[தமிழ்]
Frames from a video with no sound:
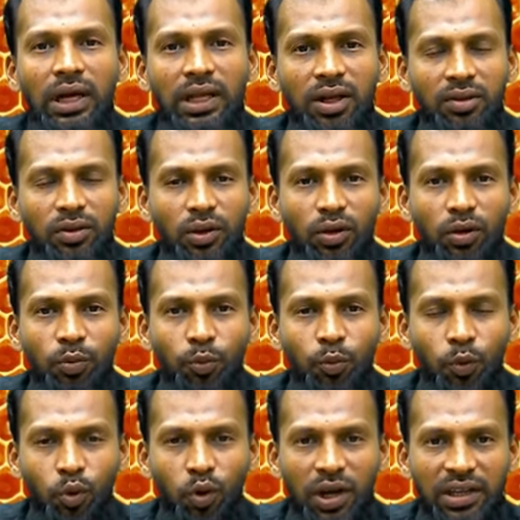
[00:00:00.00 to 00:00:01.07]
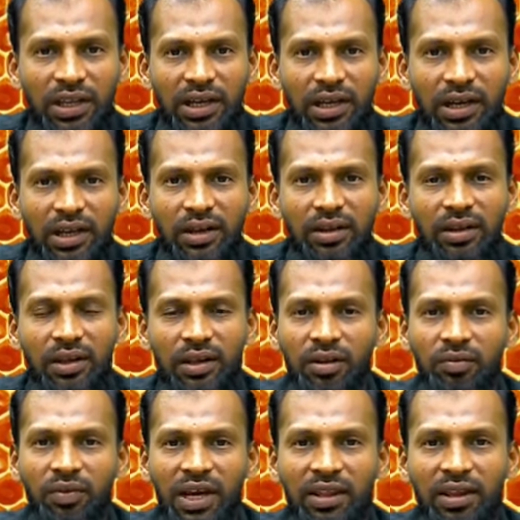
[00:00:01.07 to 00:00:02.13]
அதாவது குழந்தைகள்லேருந்து
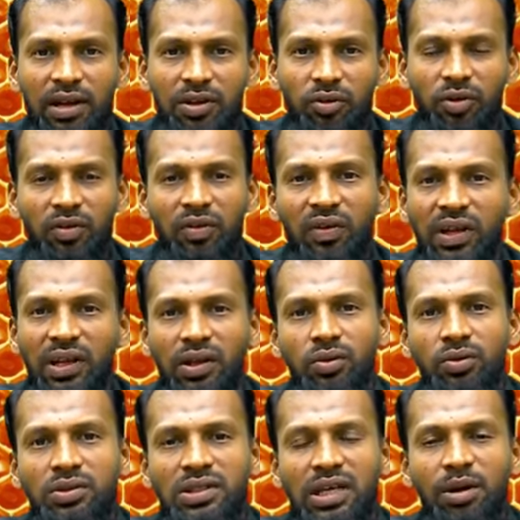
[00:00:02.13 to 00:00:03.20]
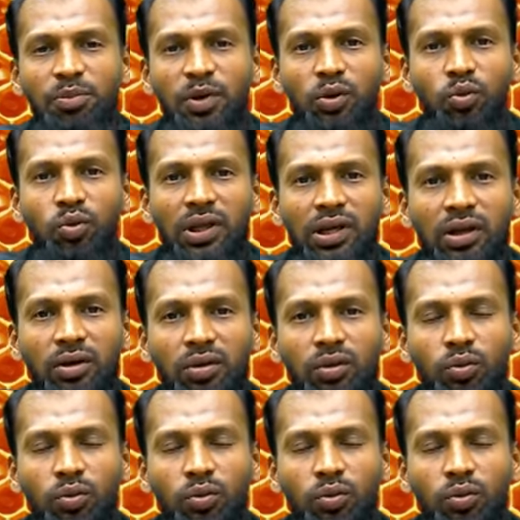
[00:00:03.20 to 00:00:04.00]
வயதானவர்கள் வரைக்கும் சாப்பிடக்கூடிய